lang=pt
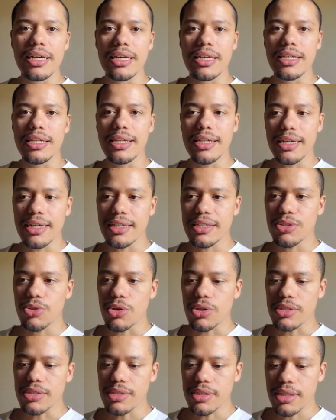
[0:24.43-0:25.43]
E a
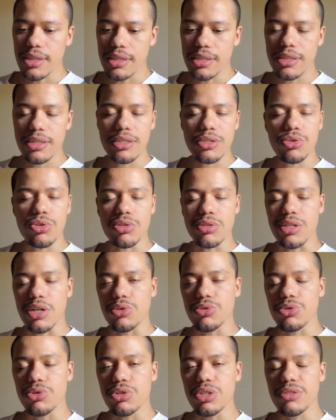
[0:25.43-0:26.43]
nossa crítica social
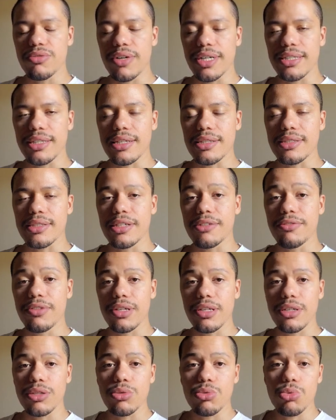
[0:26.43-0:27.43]
de hoje vai estar se
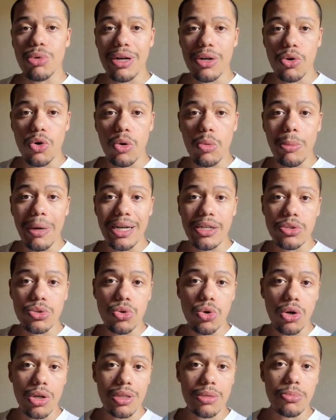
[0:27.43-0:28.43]
referindo a como a
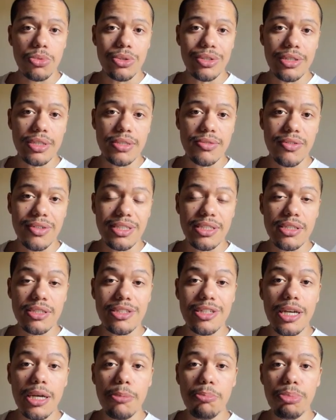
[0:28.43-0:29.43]
escola muitas vezes
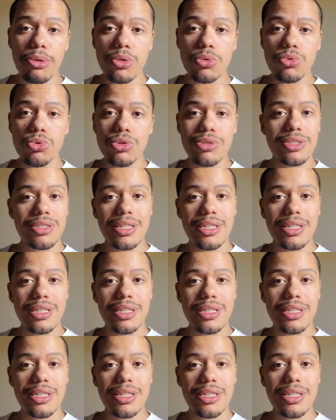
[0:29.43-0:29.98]
reproduz